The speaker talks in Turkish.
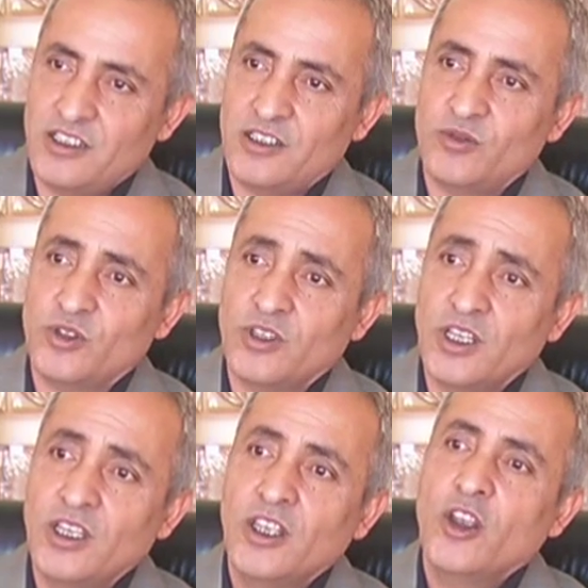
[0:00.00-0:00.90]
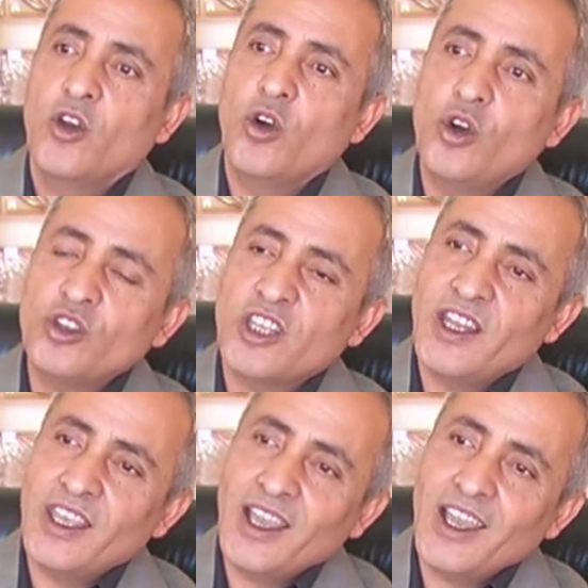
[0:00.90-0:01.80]
deriz biz ona. O
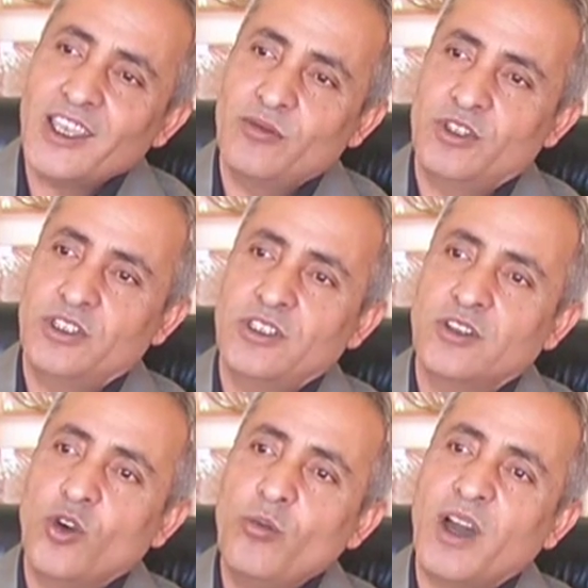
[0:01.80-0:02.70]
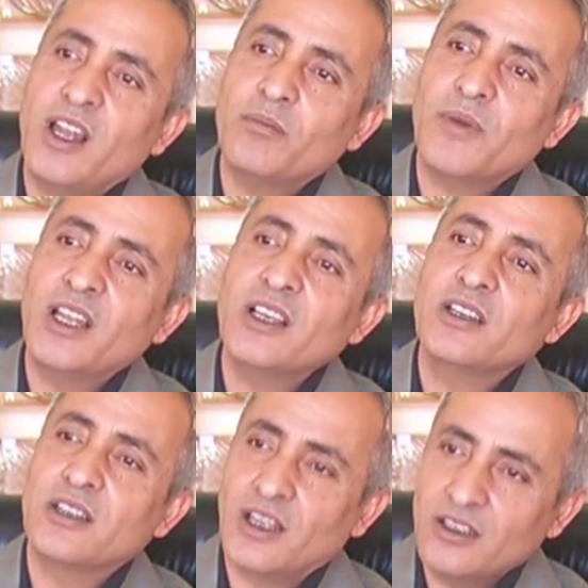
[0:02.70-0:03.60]
tereyağı gibidir. O bal balın
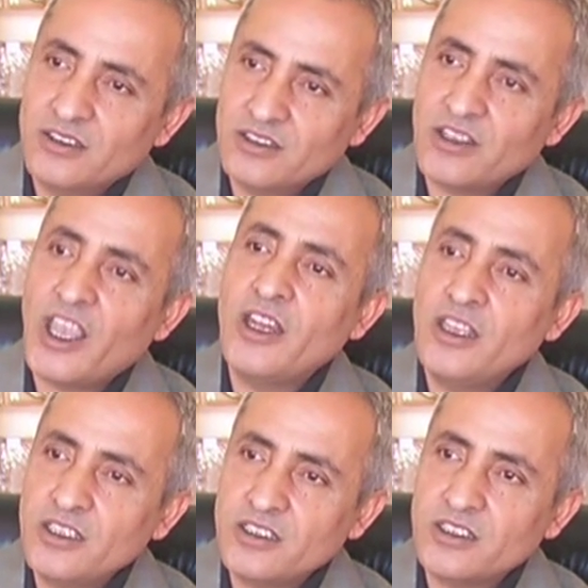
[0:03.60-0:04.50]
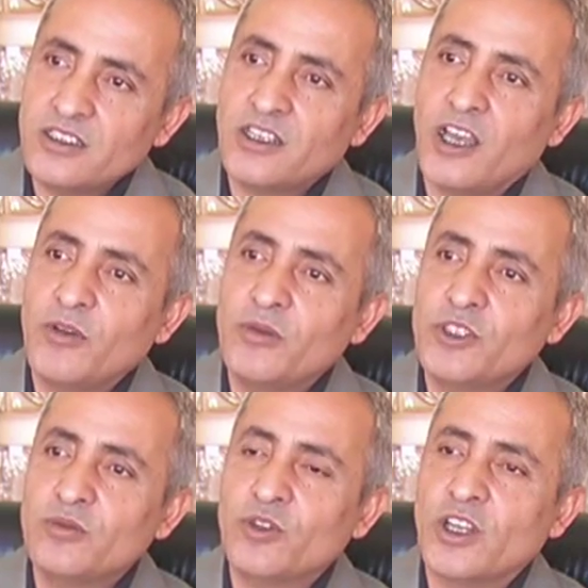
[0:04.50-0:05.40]
kralıdır, en iyisidir ama
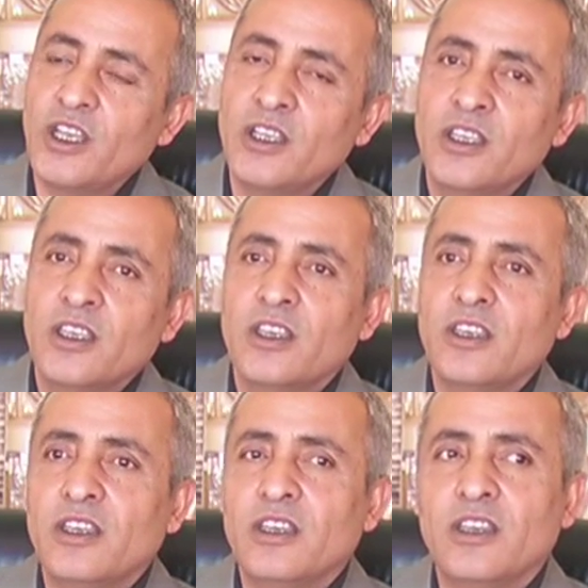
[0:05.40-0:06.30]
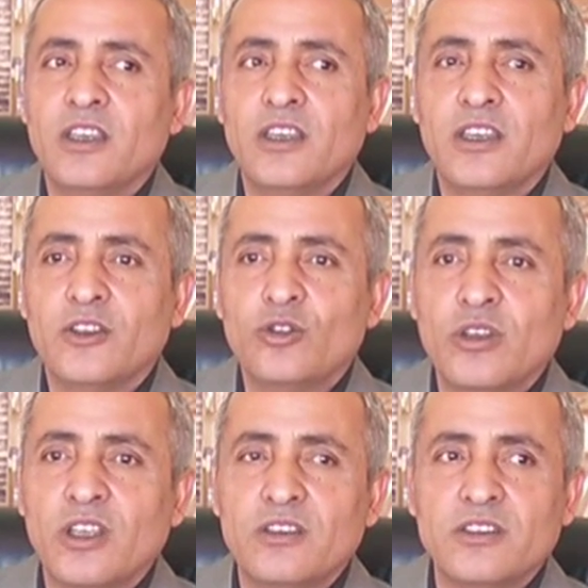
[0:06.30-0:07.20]
biz buna e,
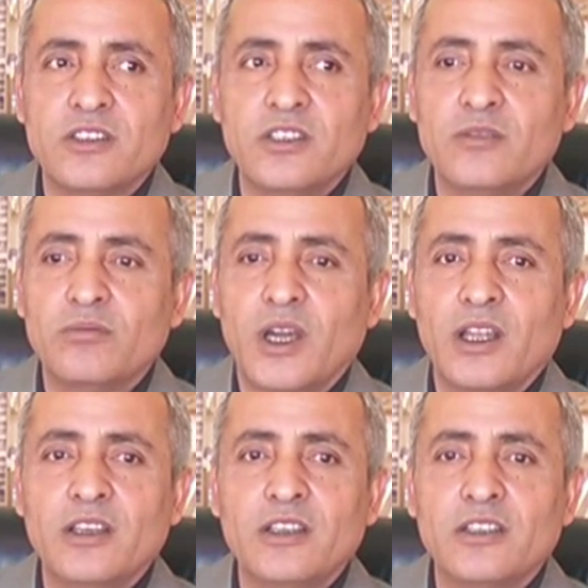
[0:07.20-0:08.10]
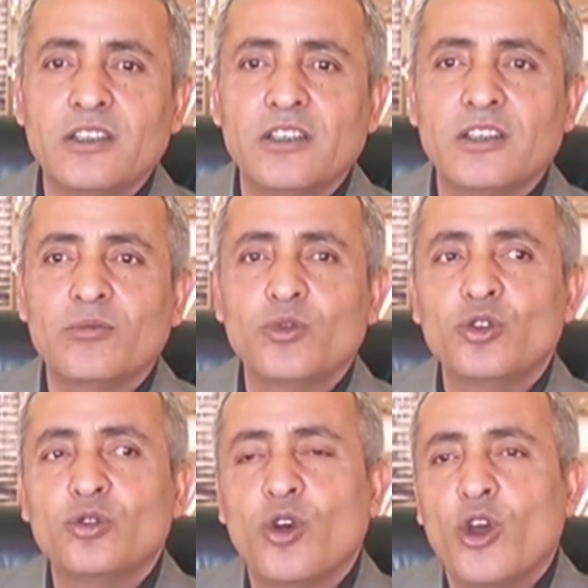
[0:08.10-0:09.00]
tüketici balı e,
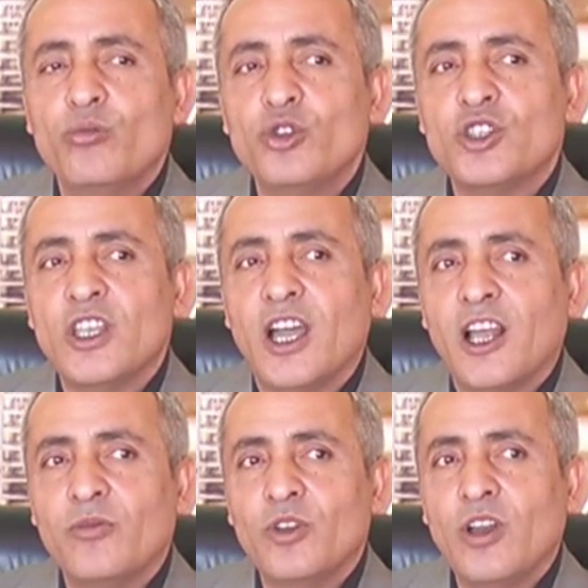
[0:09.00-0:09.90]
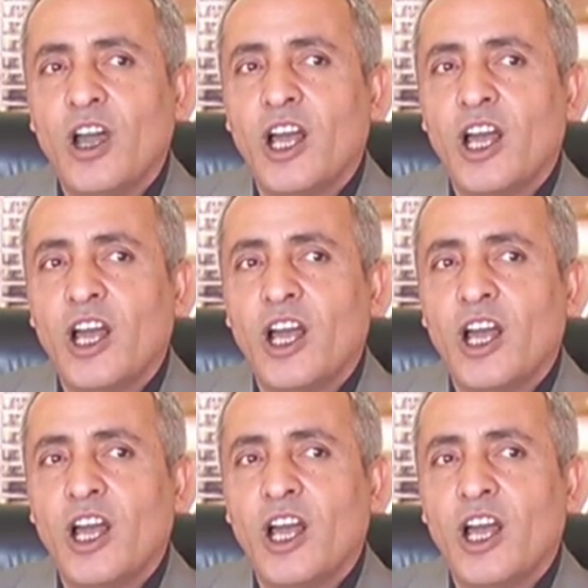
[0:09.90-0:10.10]
bunu donmuş diye almıyor.